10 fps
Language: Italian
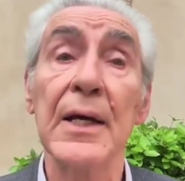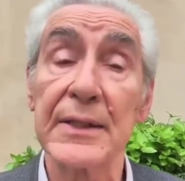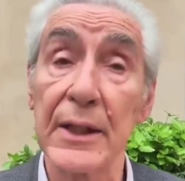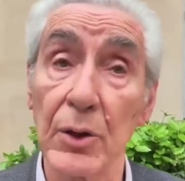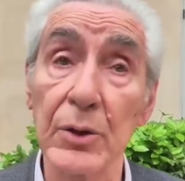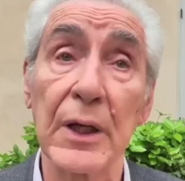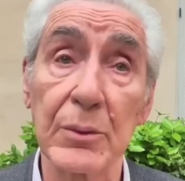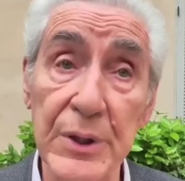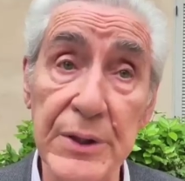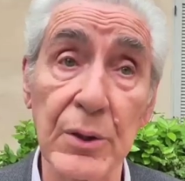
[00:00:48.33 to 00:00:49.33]
Seconda
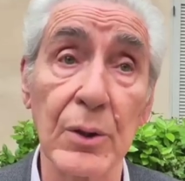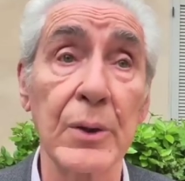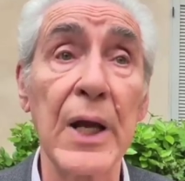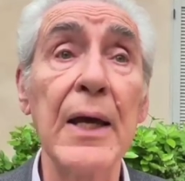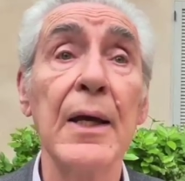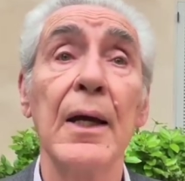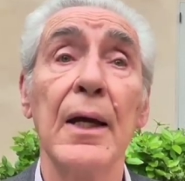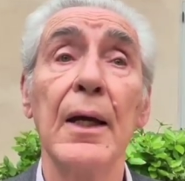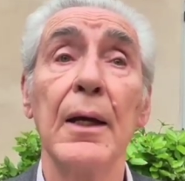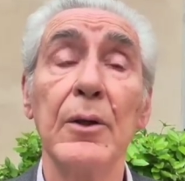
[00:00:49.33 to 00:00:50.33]
questione,
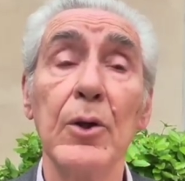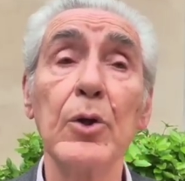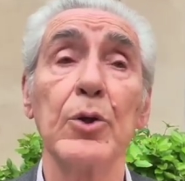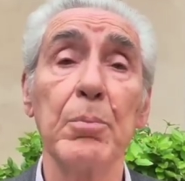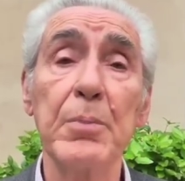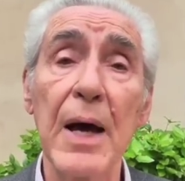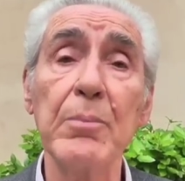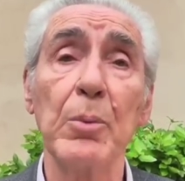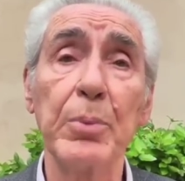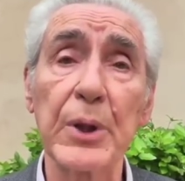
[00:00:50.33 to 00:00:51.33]
eh, noi
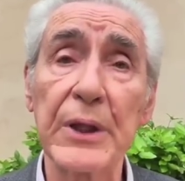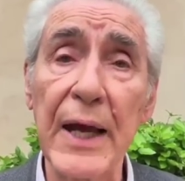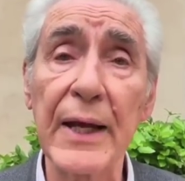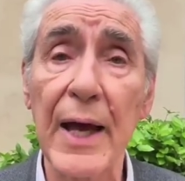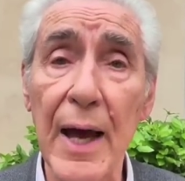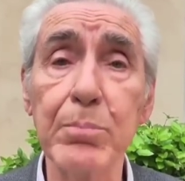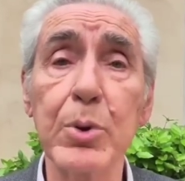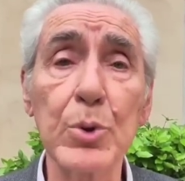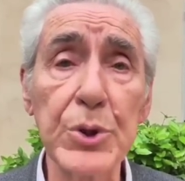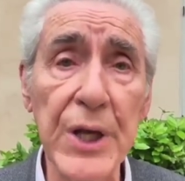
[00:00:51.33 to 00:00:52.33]
dobbiamo portare a
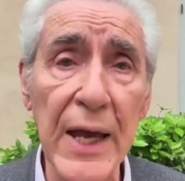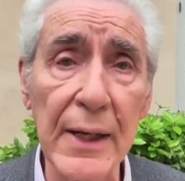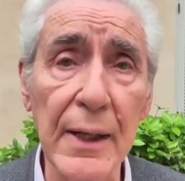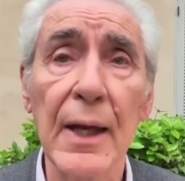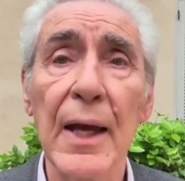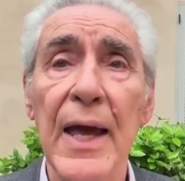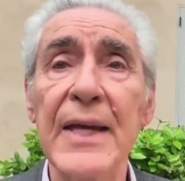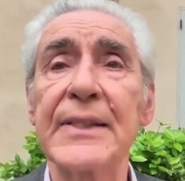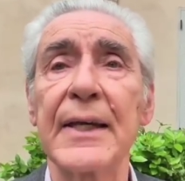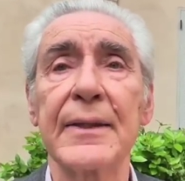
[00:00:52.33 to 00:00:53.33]
Bruxelles
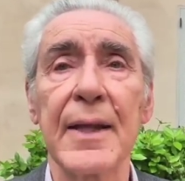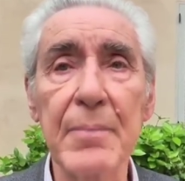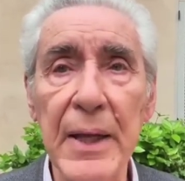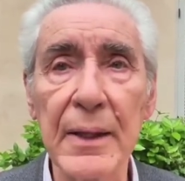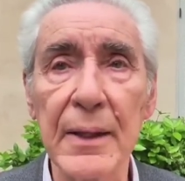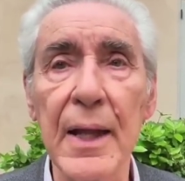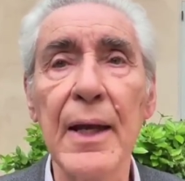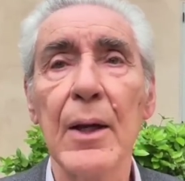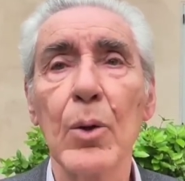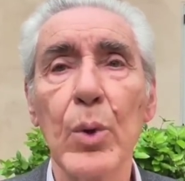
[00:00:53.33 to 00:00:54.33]

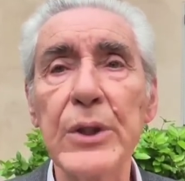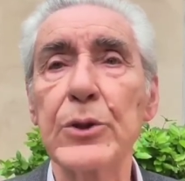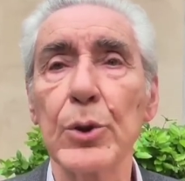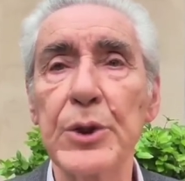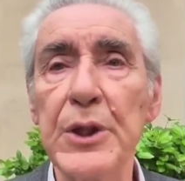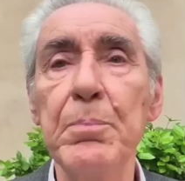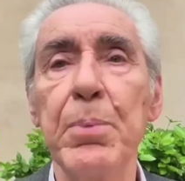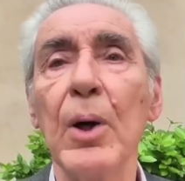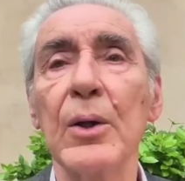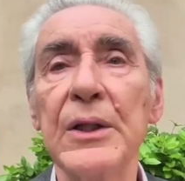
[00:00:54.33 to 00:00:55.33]
esattamente questo
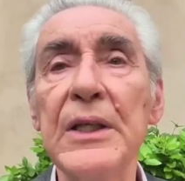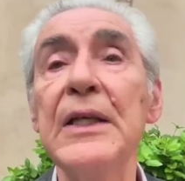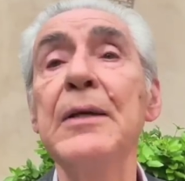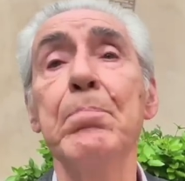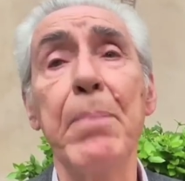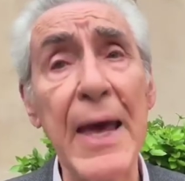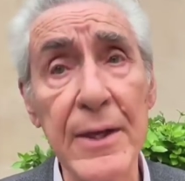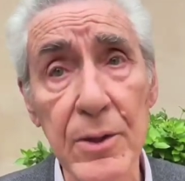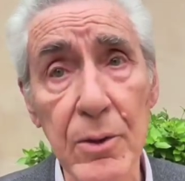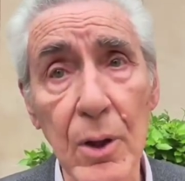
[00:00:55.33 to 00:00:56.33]
tipo di
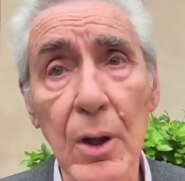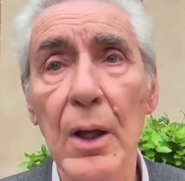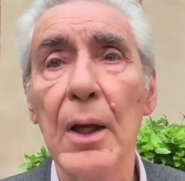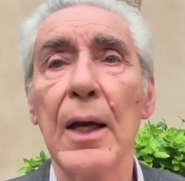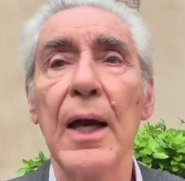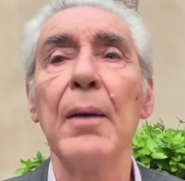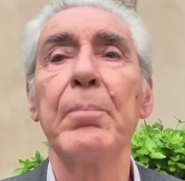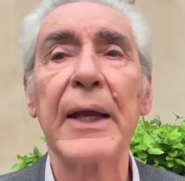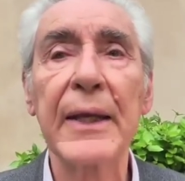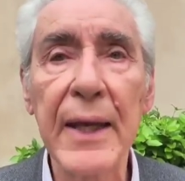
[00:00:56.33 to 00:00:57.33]
impegno,
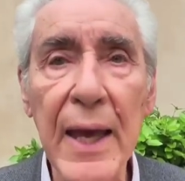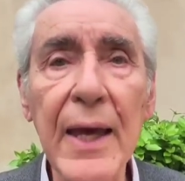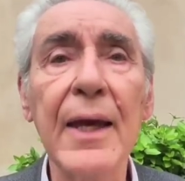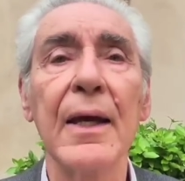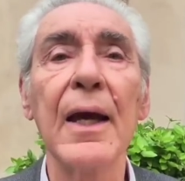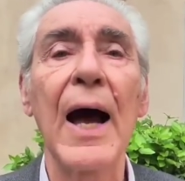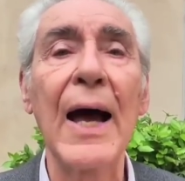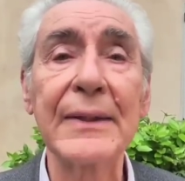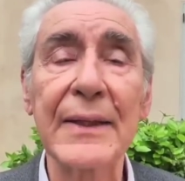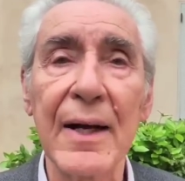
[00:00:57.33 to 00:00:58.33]
perché
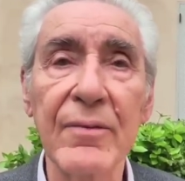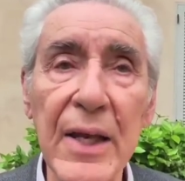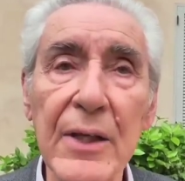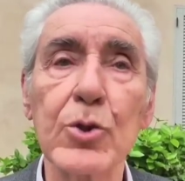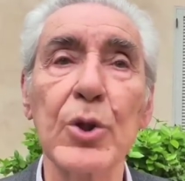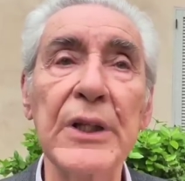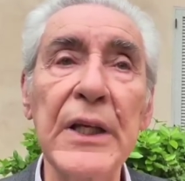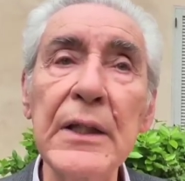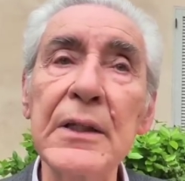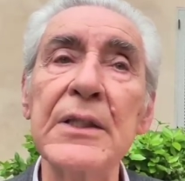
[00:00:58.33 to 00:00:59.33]
attraverso i
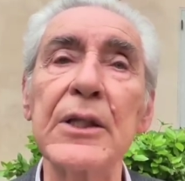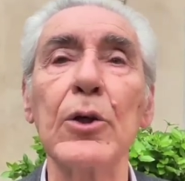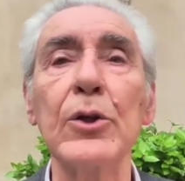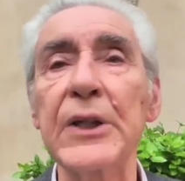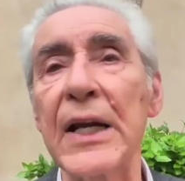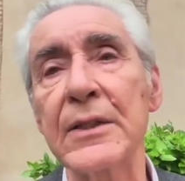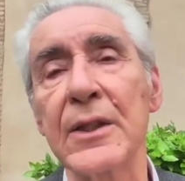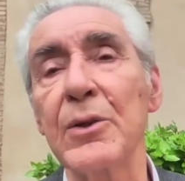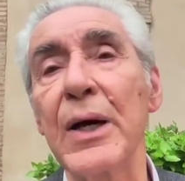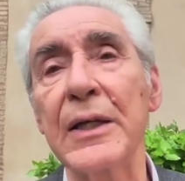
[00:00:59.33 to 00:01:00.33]
diritti si
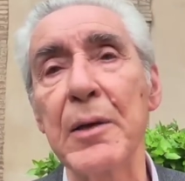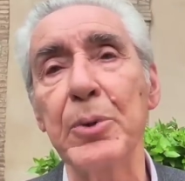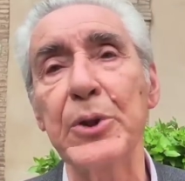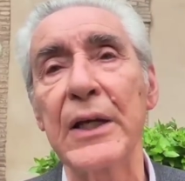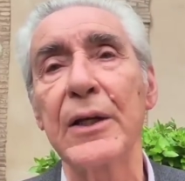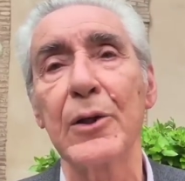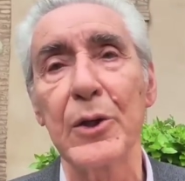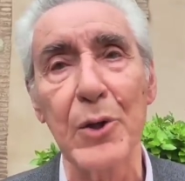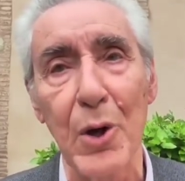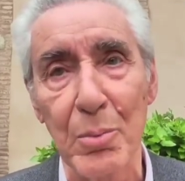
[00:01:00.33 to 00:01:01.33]
contrastano anche i poteri
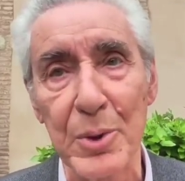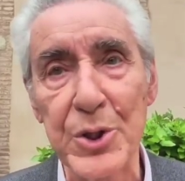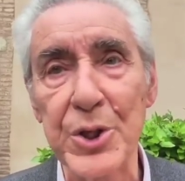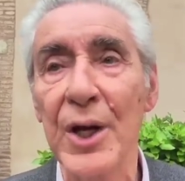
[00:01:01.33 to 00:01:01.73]
economici